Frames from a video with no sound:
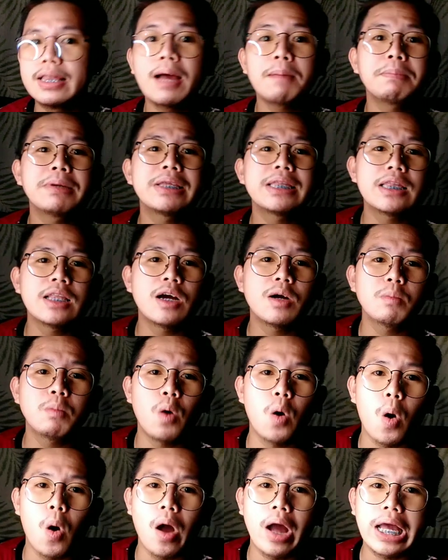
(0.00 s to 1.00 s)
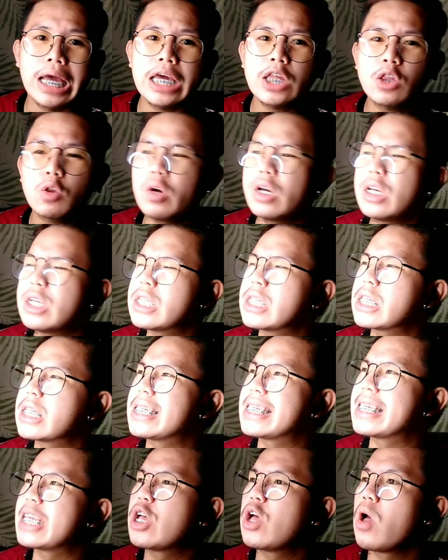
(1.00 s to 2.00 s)
lapit lang po. Ito is
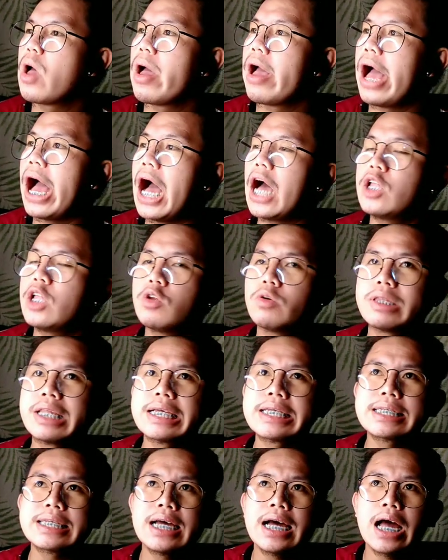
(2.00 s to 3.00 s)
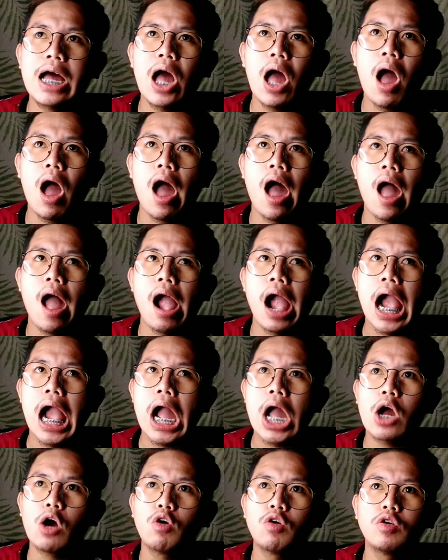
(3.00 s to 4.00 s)
ano, nasa
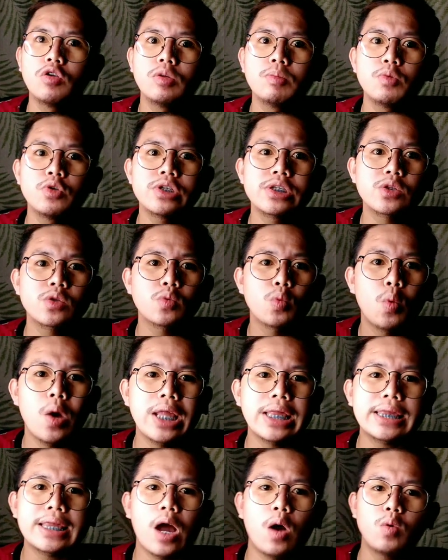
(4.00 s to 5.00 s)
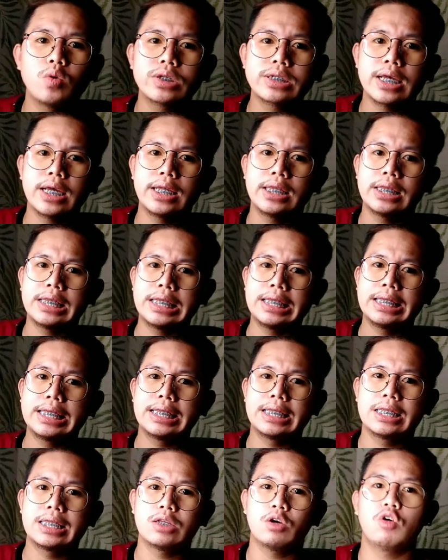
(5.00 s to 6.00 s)
almost 1,000.
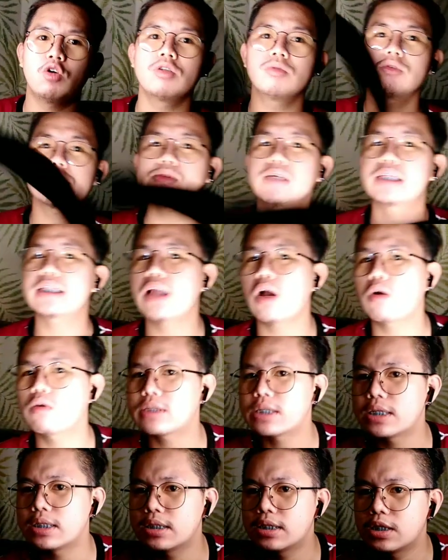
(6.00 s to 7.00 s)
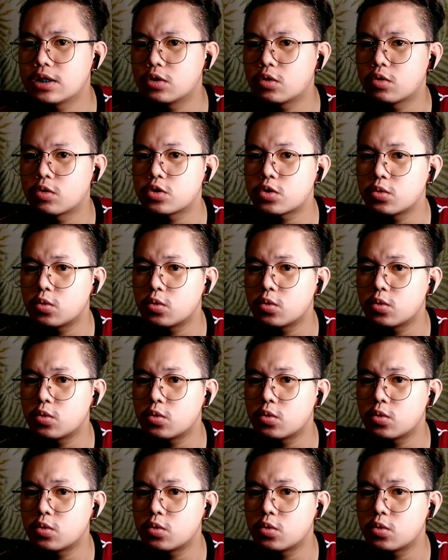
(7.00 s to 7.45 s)
Almost 1,000 din